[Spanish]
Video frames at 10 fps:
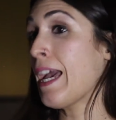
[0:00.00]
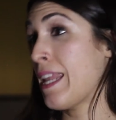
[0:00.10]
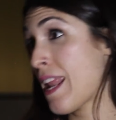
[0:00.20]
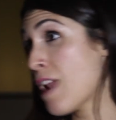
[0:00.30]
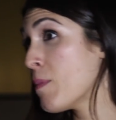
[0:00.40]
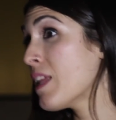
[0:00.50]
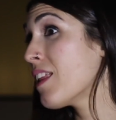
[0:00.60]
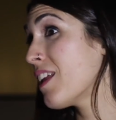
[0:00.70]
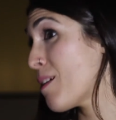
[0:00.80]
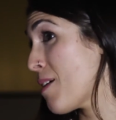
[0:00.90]

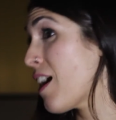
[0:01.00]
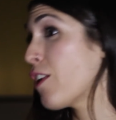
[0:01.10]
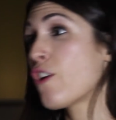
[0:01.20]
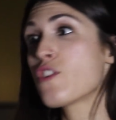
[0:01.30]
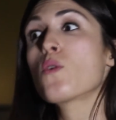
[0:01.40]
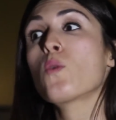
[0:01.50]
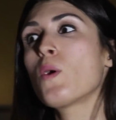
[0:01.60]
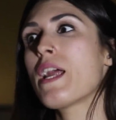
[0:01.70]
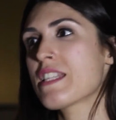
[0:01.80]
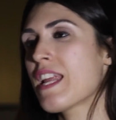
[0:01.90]
Generalmente trabajando en
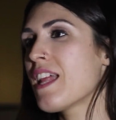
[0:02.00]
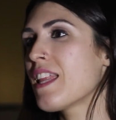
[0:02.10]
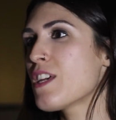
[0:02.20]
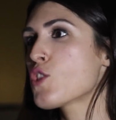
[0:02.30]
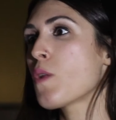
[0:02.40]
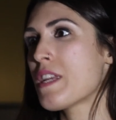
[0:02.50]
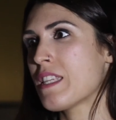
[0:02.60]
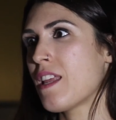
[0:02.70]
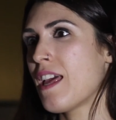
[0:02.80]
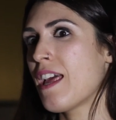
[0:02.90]
estructuras grandes sueles
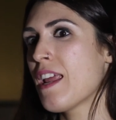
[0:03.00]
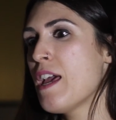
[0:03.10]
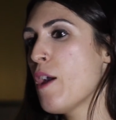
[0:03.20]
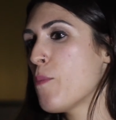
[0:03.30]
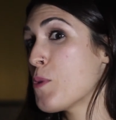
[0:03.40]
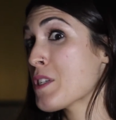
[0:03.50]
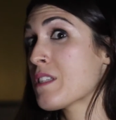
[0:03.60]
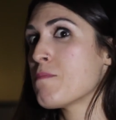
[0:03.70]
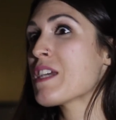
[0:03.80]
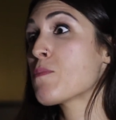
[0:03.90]
tener
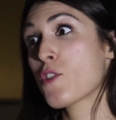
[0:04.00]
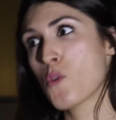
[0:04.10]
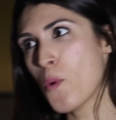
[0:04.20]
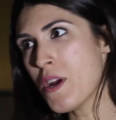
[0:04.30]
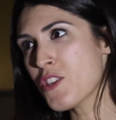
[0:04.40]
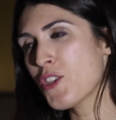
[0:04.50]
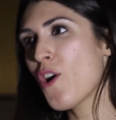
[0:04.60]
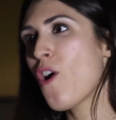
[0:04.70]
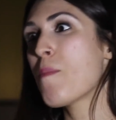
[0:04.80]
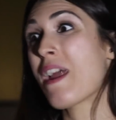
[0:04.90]
pues, más
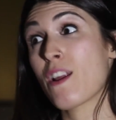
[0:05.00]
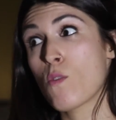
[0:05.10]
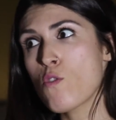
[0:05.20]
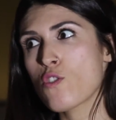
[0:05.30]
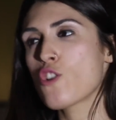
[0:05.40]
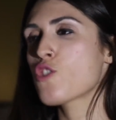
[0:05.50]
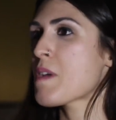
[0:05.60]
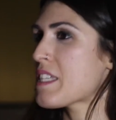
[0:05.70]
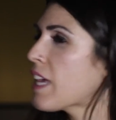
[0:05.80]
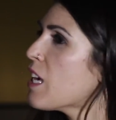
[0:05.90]
presupuesto, más recursos,
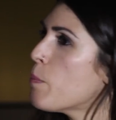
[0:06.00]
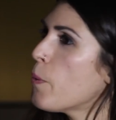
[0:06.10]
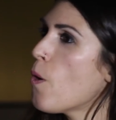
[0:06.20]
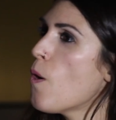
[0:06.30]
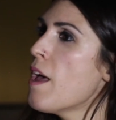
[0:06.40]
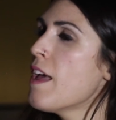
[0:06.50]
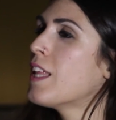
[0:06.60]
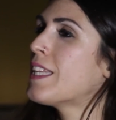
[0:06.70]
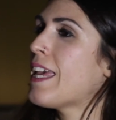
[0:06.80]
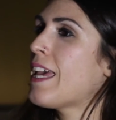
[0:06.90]
más equipo,
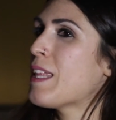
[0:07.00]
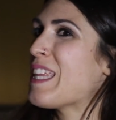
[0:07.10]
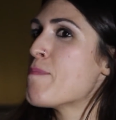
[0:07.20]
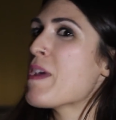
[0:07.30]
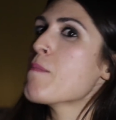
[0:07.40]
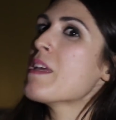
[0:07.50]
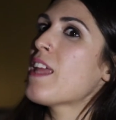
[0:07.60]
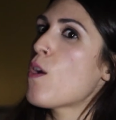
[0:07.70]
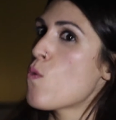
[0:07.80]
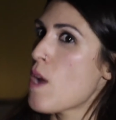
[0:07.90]
te,
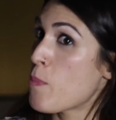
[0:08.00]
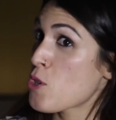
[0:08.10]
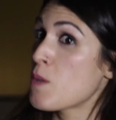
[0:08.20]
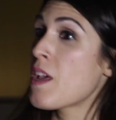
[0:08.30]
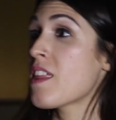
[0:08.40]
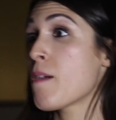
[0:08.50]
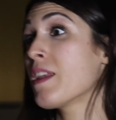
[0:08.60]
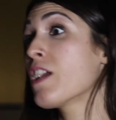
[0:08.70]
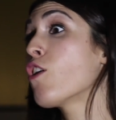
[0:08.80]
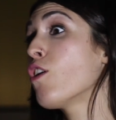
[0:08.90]
permite una posibilidad de
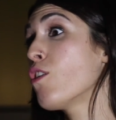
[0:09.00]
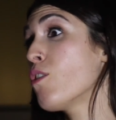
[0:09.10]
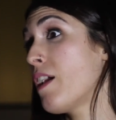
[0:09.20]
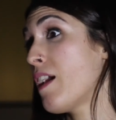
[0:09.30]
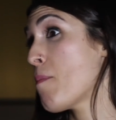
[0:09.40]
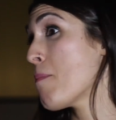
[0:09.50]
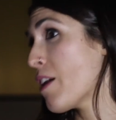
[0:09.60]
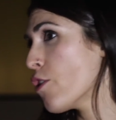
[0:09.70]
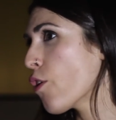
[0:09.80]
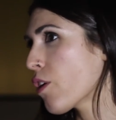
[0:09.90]
abanico eh,
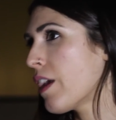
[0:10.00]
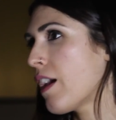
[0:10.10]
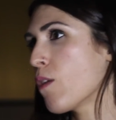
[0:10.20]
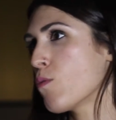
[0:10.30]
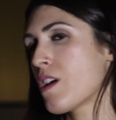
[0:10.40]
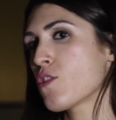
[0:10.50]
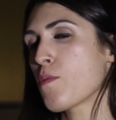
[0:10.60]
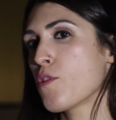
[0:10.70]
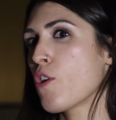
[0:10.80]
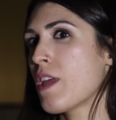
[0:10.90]
mayor, de algunas
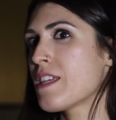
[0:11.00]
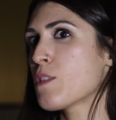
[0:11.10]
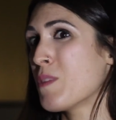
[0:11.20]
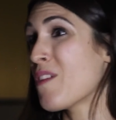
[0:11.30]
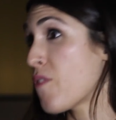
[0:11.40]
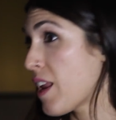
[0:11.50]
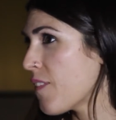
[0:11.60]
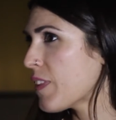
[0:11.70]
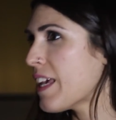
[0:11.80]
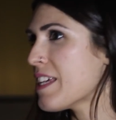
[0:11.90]
opciones
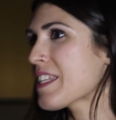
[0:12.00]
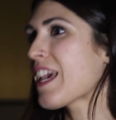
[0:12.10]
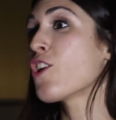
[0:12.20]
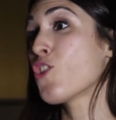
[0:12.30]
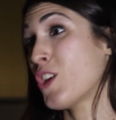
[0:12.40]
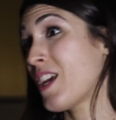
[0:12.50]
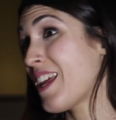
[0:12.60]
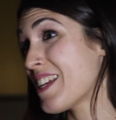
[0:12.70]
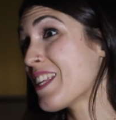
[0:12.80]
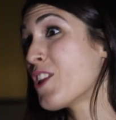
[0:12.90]
diferentes que no
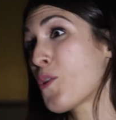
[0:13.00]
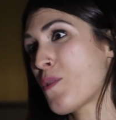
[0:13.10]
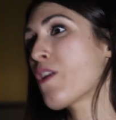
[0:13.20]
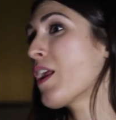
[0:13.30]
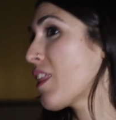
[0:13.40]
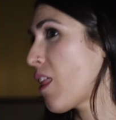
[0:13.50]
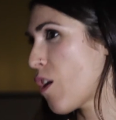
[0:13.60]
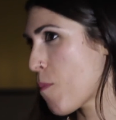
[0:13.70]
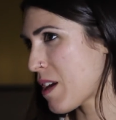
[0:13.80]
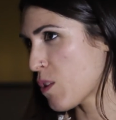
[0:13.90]
tienes dentro de una
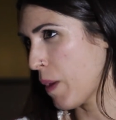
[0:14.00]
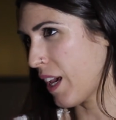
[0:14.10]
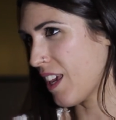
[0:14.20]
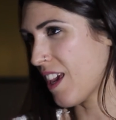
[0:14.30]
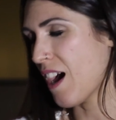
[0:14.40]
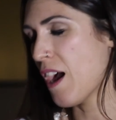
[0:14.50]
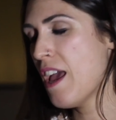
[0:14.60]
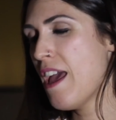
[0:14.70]
organización más pequeña.